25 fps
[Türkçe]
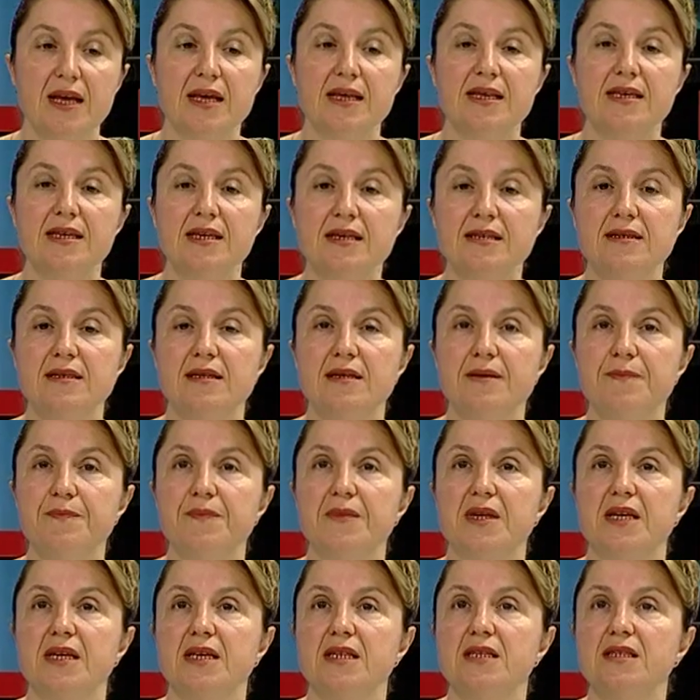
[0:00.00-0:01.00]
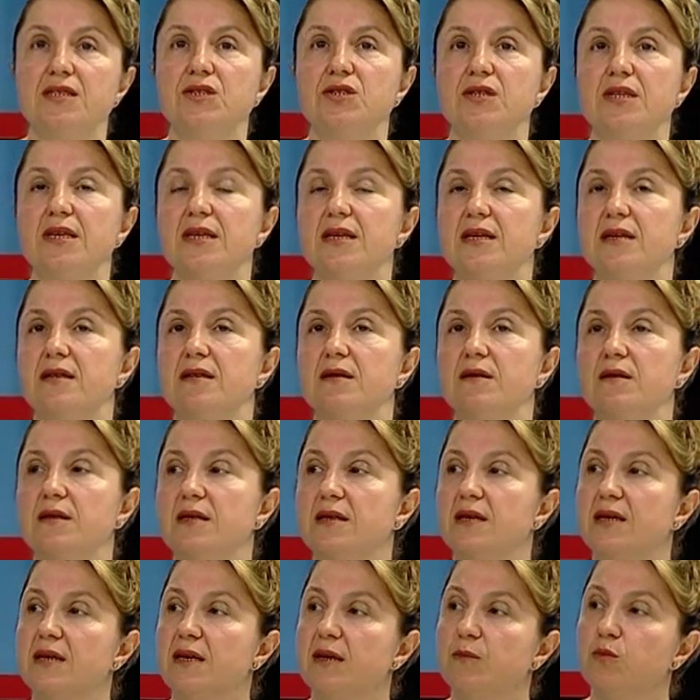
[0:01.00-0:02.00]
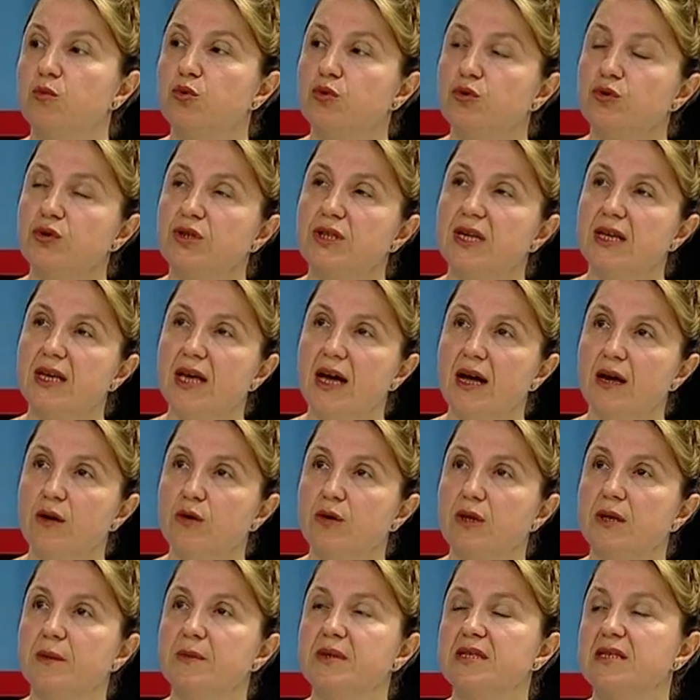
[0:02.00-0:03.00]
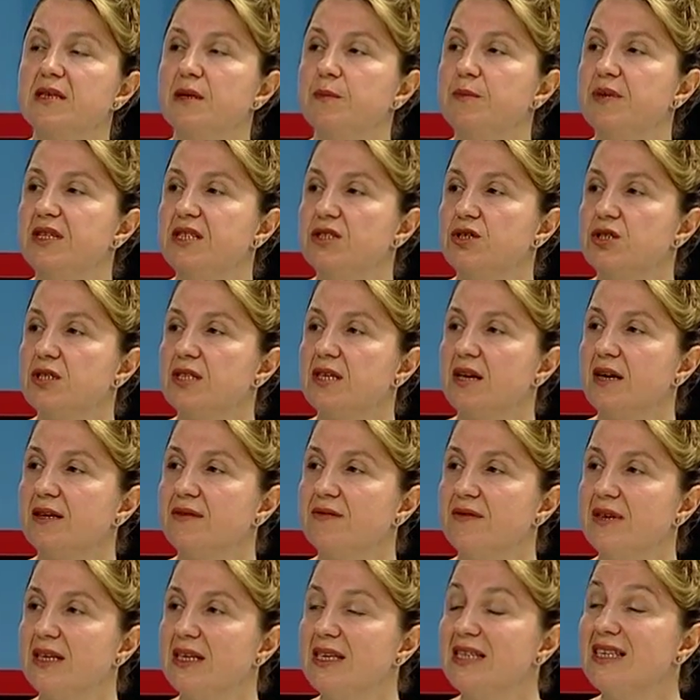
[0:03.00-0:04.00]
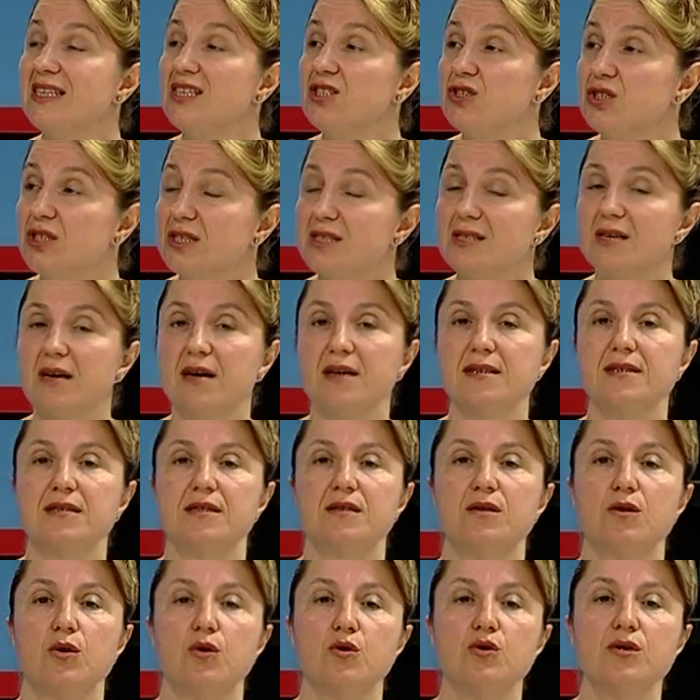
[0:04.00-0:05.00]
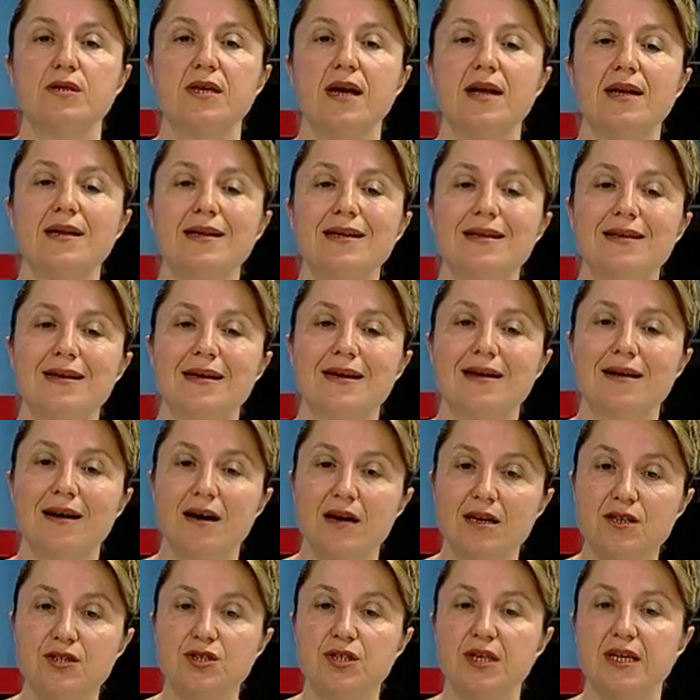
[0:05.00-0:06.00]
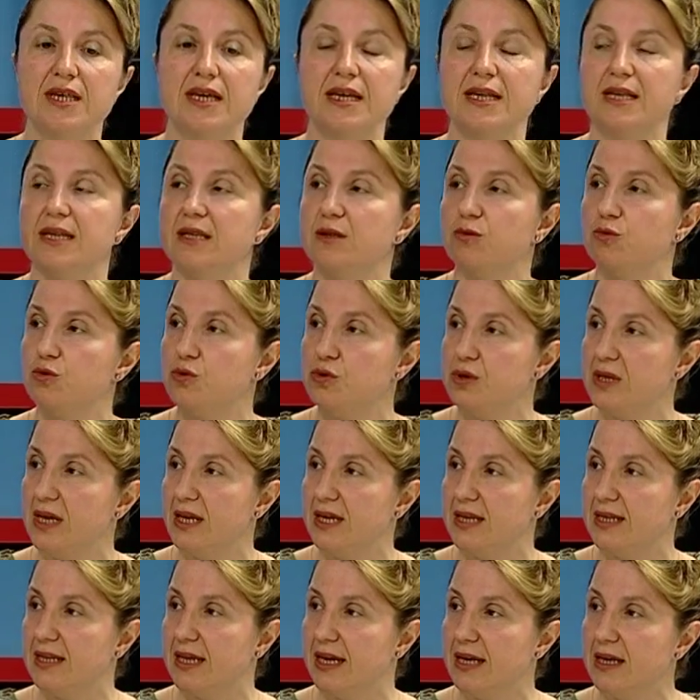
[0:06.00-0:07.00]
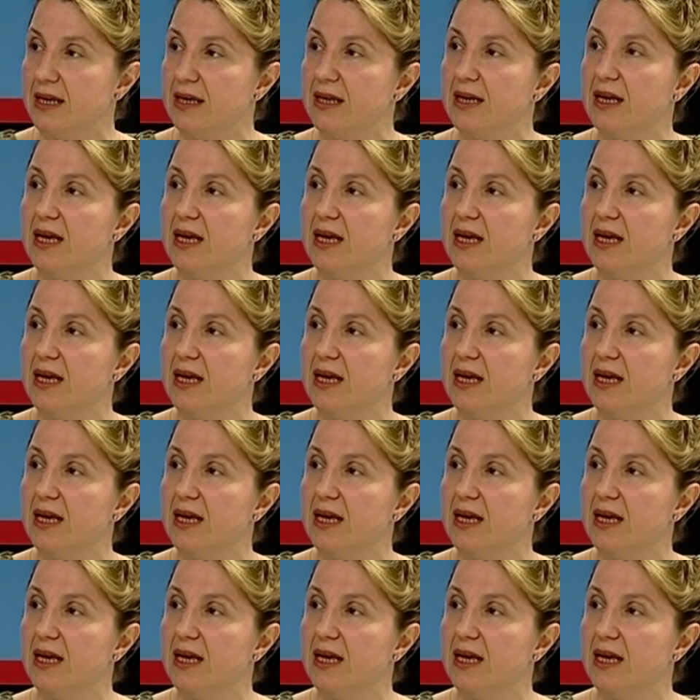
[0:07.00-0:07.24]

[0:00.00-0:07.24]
Ya da işte e, bu şeker yüklemesinin birinci saat ve ikinci saatinin özellikle kan şekeri düzeyine,